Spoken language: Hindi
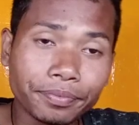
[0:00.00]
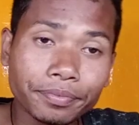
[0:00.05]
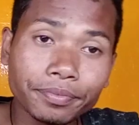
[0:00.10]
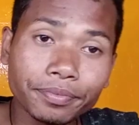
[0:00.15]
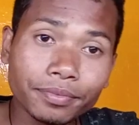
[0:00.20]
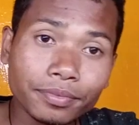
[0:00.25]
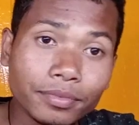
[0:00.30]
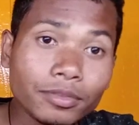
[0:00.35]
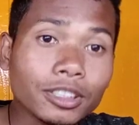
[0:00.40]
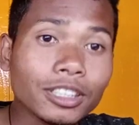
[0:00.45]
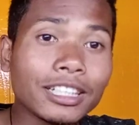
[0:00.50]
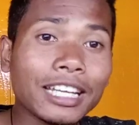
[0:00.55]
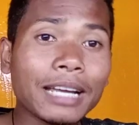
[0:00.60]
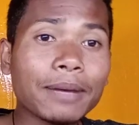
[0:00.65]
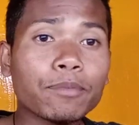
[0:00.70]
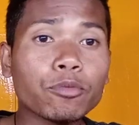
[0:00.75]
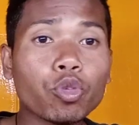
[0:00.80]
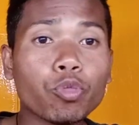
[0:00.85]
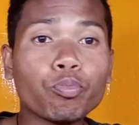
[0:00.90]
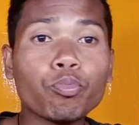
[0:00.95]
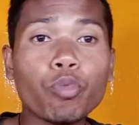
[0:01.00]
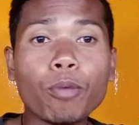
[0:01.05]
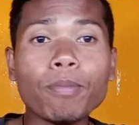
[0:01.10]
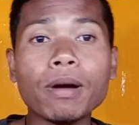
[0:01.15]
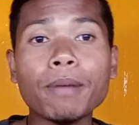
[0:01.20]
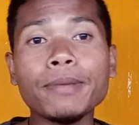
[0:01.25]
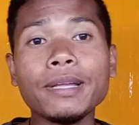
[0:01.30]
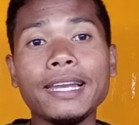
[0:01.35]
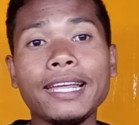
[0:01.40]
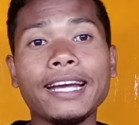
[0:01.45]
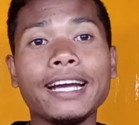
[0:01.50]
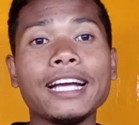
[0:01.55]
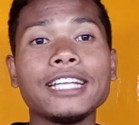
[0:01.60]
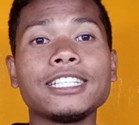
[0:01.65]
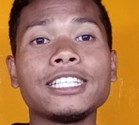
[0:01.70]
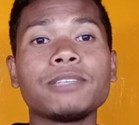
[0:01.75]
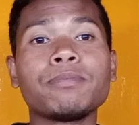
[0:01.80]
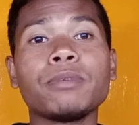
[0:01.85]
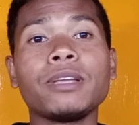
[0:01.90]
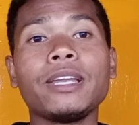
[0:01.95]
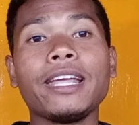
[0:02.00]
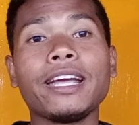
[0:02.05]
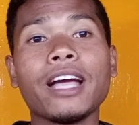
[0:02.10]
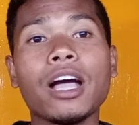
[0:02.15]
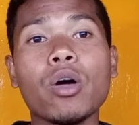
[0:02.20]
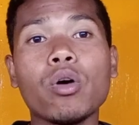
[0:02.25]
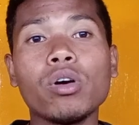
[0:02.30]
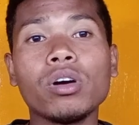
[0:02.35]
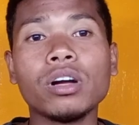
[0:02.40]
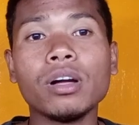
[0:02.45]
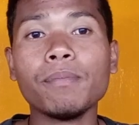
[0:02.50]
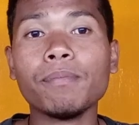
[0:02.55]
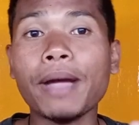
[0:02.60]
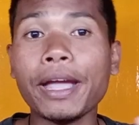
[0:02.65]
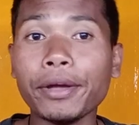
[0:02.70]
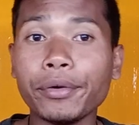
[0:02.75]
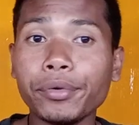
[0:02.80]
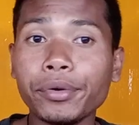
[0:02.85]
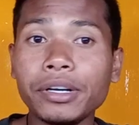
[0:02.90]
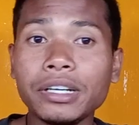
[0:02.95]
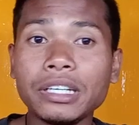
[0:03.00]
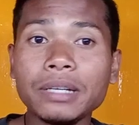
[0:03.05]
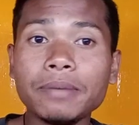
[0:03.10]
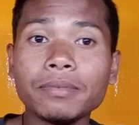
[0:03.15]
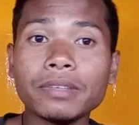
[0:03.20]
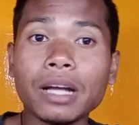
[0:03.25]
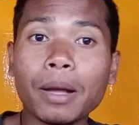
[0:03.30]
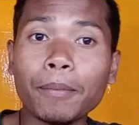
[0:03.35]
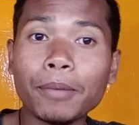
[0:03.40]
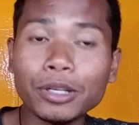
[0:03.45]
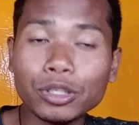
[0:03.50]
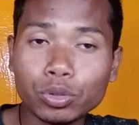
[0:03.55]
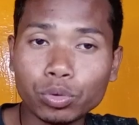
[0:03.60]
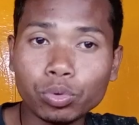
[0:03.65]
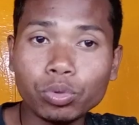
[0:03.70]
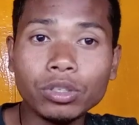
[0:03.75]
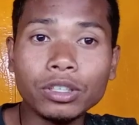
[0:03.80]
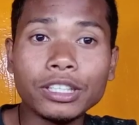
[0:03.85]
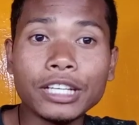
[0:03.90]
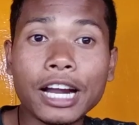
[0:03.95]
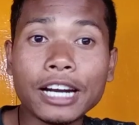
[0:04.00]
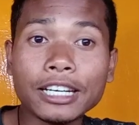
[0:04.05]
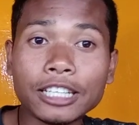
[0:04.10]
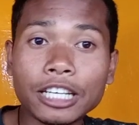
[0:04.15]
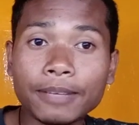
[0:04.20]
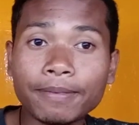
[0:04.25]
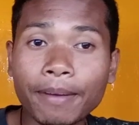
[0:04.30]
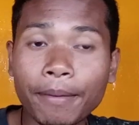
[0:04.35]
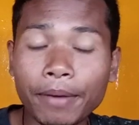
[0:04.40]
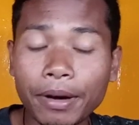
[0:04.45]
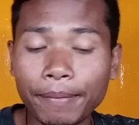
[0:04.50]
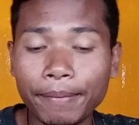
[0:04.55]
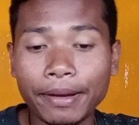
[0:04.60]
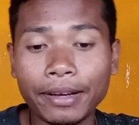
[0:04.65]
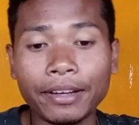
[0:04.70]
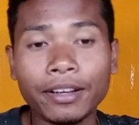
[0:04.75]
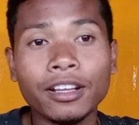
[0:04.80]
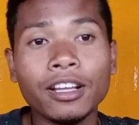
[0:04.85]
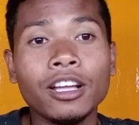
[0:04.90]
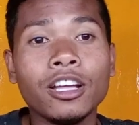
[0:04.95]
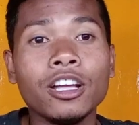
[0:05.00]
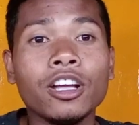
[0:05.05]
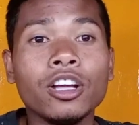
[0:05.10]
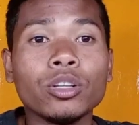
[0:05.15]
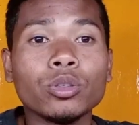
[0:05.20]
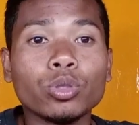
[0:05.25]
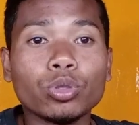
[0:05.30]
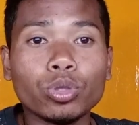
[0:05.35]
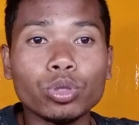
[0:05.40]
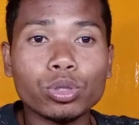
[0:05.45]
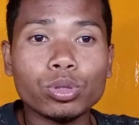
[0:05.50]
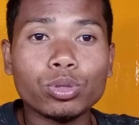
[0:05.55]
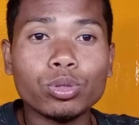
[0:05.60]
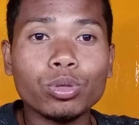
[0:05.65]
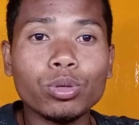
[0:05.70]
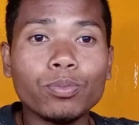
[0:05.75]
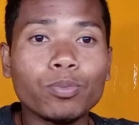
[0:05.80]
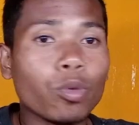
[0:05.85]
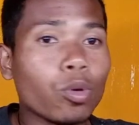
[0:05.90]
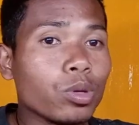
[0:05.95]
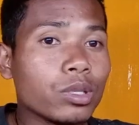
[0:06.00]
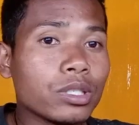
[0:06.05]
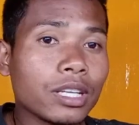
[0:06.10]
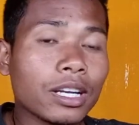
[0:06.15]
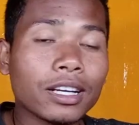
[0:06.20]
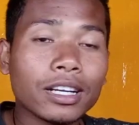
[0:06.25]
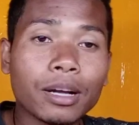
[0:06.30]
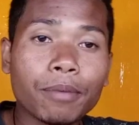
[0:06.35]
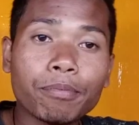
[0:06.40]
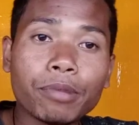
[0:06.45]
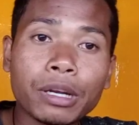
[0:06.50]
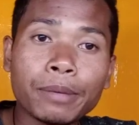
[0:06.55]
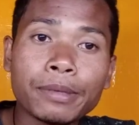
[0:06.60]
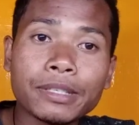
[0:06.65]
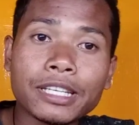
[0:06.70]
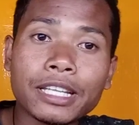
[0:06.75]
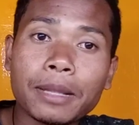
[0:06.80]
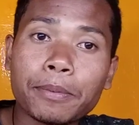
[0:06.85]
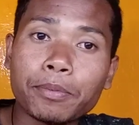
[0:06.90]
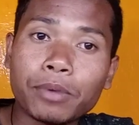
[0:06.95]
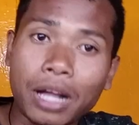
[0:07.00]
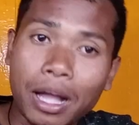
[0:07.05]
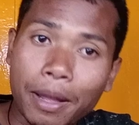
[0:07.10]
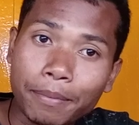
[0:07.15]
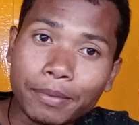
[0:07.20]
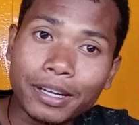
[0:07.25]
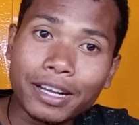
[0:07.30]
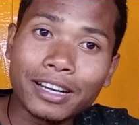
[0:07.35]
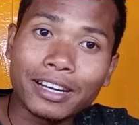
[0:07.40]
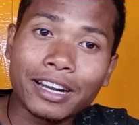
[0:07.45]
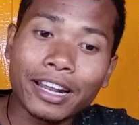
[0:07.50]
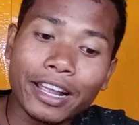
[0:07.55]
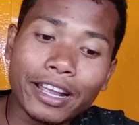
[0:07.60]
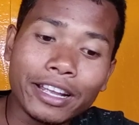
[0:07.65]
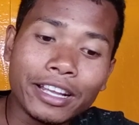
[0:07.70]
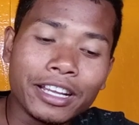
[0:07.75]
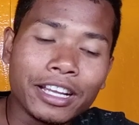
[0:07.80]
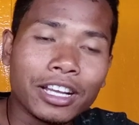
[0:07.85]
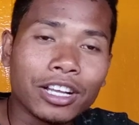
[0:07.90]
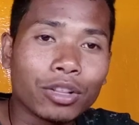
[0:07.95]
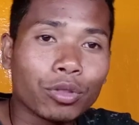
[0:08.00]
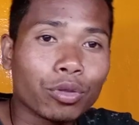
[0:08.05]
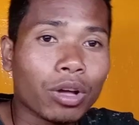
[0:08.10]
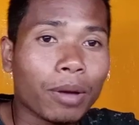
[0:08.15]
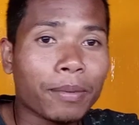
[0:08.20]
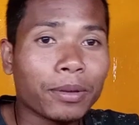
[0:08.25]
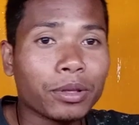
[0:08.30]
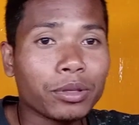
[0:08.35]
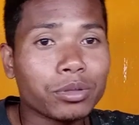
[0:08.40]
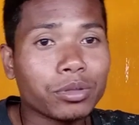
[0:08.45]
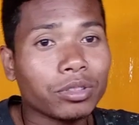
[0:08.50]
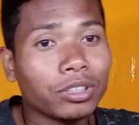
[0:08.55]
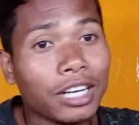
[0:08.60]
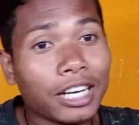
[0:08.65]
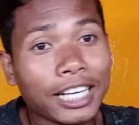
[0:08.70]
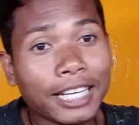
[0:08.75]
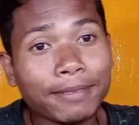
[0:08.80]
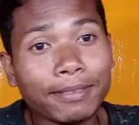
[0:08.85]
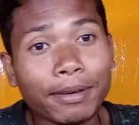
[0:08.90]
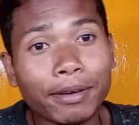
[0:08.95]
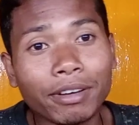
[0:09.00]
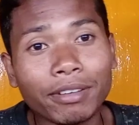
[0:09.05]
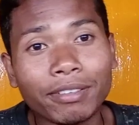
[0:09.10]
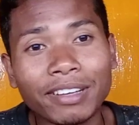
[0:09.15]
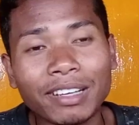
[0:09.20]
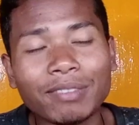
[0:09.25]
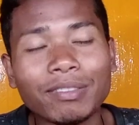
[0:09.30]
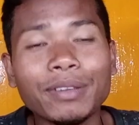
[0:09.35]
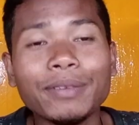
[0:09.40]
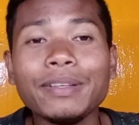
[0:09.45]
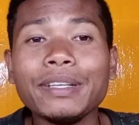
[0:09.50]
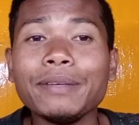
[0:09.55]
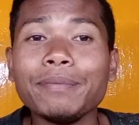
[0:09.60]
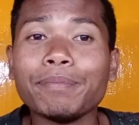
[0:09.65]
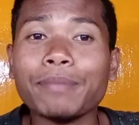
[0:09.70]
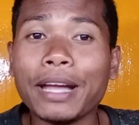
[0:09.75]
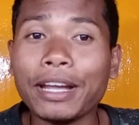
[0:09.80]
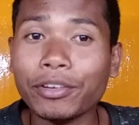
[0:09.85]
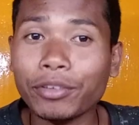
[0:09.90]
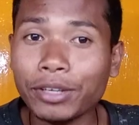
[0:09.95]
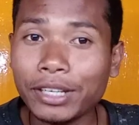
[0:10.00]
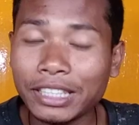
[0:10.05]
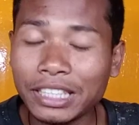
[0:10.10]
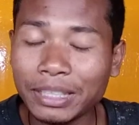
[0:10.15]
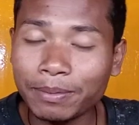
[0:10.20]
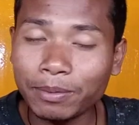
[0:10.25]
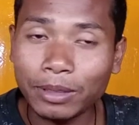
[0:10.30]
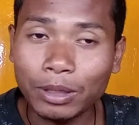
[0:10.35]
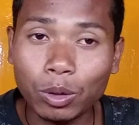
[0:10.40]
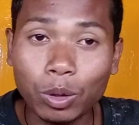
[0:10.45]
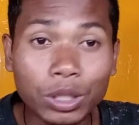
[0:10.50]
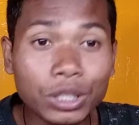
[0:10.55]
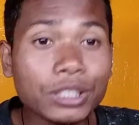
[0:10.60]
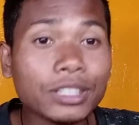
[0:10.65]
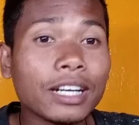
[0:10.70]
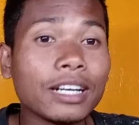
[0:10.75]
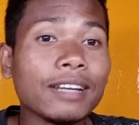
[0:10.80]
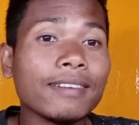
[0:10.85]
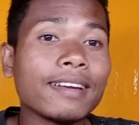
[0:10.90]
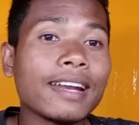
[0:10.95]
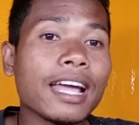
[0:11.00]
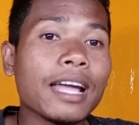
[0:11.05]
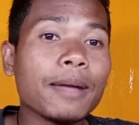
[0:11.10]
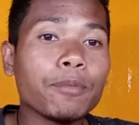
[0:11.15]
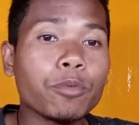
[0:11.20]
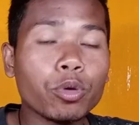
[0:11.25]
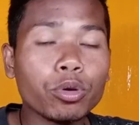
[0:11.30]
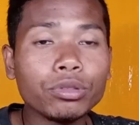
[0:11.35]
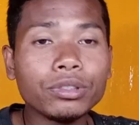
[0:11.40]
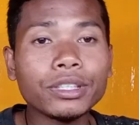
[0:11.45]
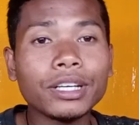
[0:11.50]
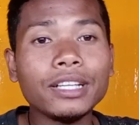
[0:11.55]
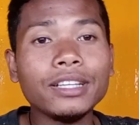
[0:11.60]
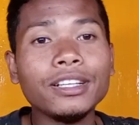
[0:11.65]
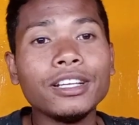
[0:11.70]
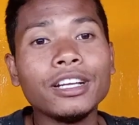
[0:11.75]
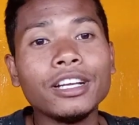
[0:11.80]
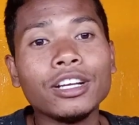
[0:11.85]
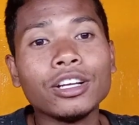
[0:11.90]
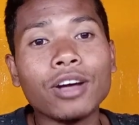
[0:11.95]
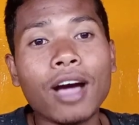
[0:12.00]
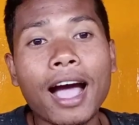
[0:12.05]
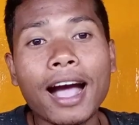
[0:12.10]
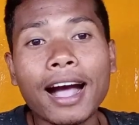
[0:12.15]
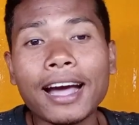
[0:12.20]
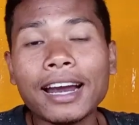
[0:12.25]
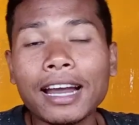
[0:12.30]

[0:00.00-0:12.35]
एक पॉपअप मिलेगा जिसमें लिखा होगा माइक्रो टीम कमिंग सुन एयरटेल पेमेंट बैंक तो दोस्तों बहुत सारा कंपनी में साथ आप काम कर रहा है तो अभी दोस्तों एयरटेल पेमेंट बैंक में भी, भी माइक्रो टीम लॉन्च करने वाला है बहुत जल्द अगर आप